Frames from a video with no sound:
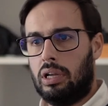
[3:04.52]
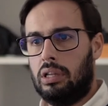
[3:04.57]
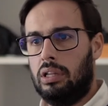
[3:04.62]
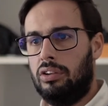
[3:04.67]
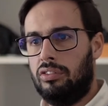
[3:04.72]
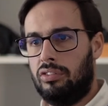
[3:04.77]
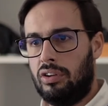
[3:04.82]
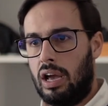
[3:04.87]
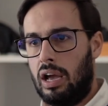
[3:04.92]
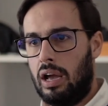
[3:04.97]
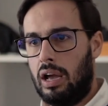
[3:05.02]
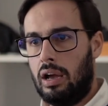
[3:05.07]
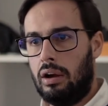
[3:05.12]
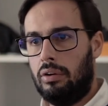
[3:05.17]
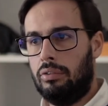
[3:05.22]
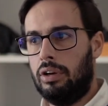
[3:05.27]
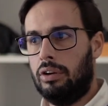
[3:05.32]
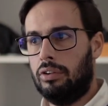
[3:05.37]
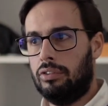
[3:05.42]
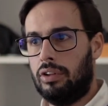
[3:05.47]

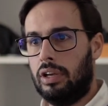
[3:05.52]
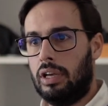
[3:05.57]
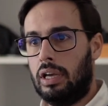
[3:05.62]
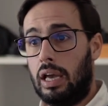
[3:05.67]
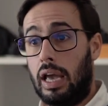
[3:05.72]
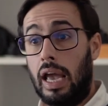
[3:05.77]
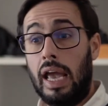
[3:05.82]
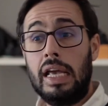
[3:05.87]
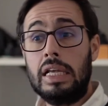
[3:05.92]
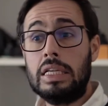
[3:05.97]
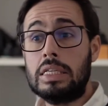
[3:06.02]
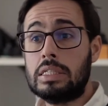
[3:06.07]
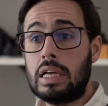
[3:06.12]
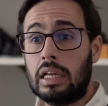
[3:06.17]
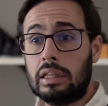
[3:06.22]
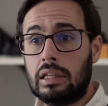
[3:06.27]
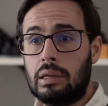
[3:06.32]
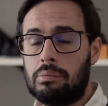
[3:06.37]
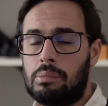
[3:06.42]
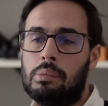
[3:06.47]
religião e não sei o quê. É
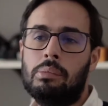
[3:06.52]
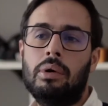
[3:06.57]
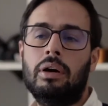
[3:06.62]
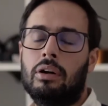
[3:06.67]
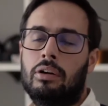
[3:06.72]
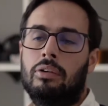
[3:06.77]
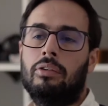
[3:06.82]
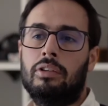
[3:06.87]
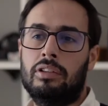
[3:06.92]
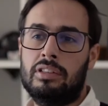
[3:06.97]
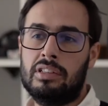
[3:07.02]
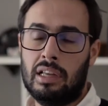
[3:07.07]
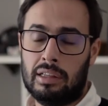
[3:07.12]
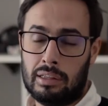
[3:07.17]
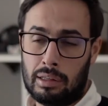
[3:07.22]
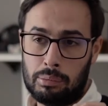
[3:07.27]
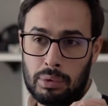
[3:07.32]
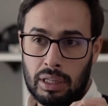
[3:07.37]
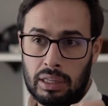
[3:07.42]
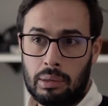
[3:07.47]
exatamente a, mesma,
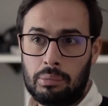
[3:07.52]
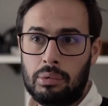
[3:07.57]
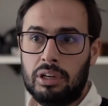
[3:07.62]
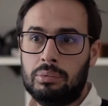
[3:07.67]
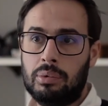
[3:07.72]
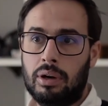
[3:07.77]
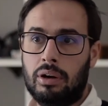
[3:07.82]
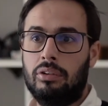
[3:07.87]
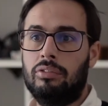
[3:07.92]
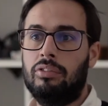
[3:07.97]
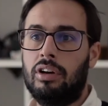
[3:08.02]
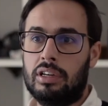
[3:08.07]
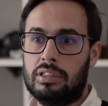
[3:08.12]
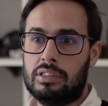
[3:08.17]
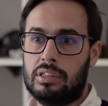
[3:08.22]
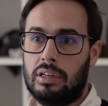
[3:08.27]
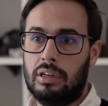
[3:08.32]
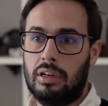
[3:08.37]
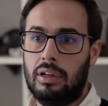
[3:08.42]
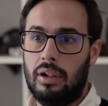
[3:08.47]
exatamente a mesma
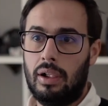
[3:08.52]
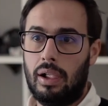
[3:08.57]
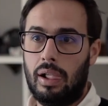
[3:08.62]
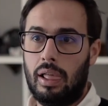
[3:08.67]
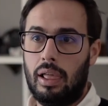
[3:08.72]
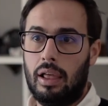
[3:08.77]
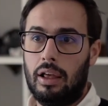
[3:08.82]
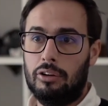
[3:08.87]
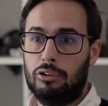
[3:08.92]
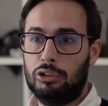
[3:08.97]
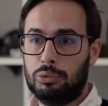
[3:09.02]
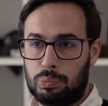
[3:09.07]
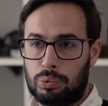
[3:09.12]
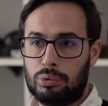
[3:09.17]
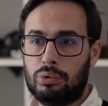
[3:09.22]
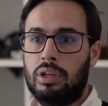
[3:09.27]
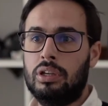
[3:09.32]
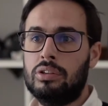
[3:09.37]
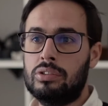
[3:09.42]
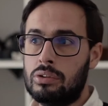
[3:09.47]
conversa que os
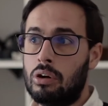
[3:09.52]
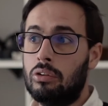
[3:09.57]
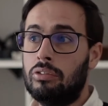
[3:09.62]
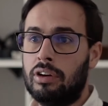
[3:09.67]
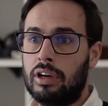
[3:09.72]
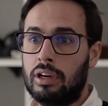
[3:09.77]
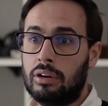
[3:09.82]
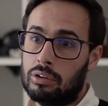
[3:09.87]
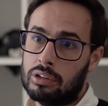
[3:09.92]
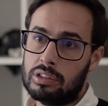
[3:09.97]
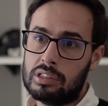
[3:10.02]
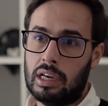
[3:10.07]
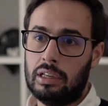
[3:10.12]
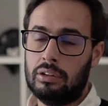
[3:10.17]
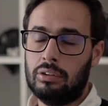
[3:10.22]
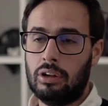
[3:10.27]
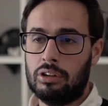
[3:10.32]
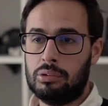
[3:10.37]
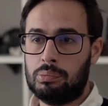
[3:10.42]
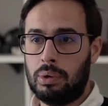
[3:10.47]
portugueses ouvem quando saem
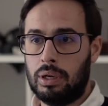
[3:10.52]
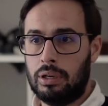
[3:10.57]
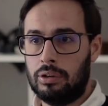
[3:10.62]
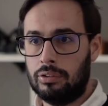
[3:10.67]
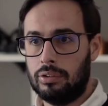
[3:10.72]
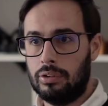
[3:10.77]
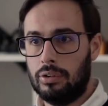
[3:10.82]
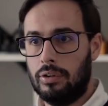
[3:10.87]
do nosso país.